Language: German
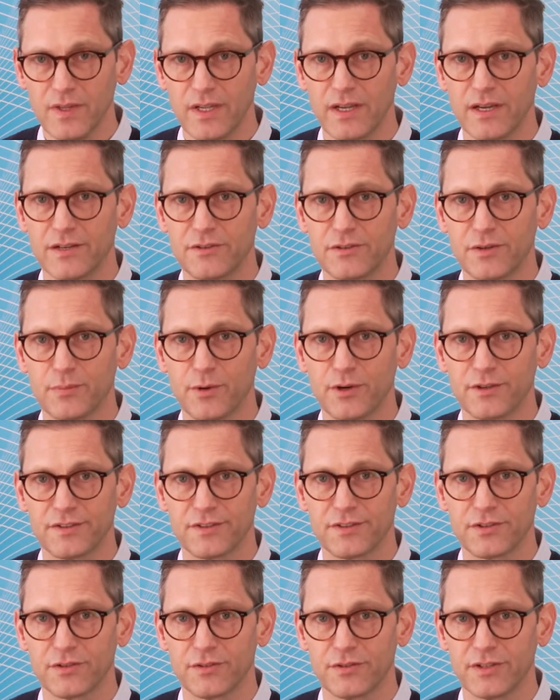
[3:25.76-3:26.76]
ein
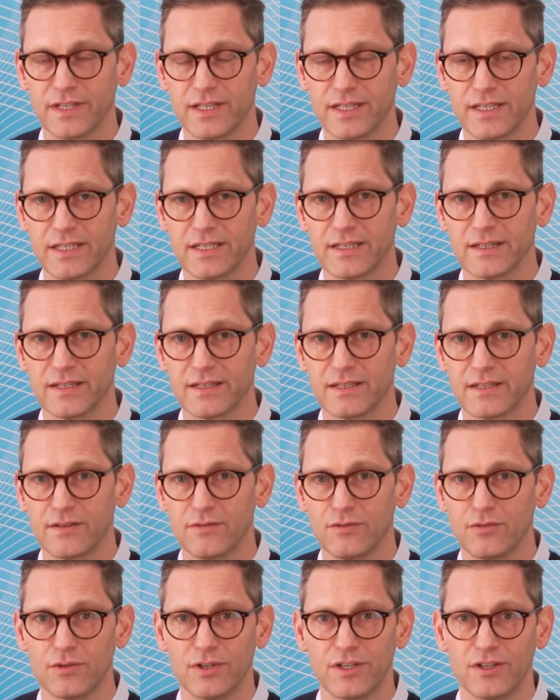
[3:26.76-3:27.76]
Repository
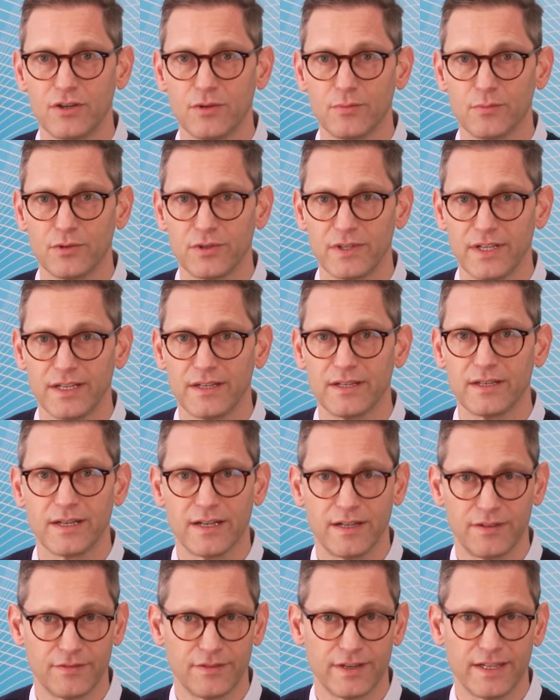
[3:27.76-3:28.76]
eingerichtet, wo die Komponenten
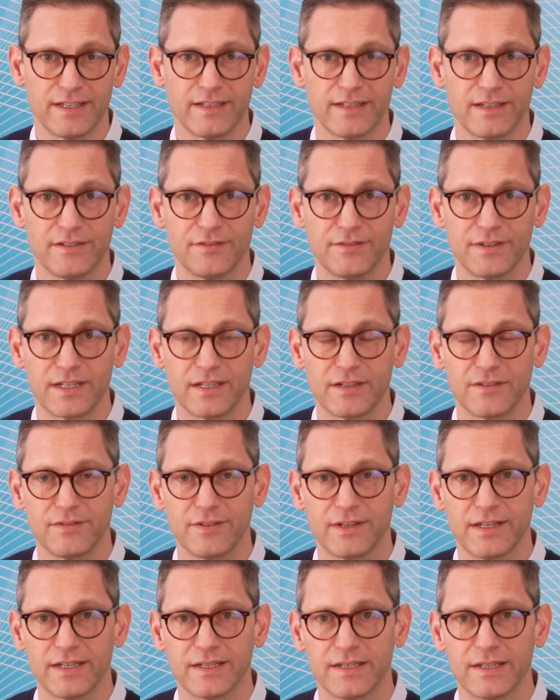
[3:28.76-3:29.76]
halt weiterentwickelt
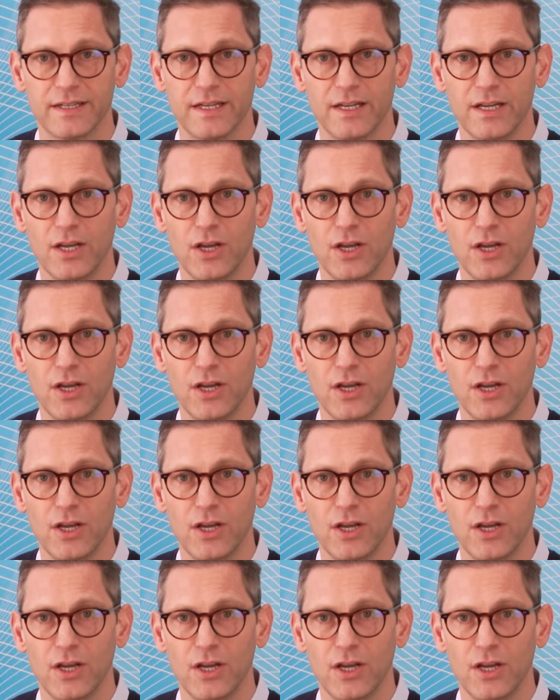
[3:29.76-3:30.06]
werden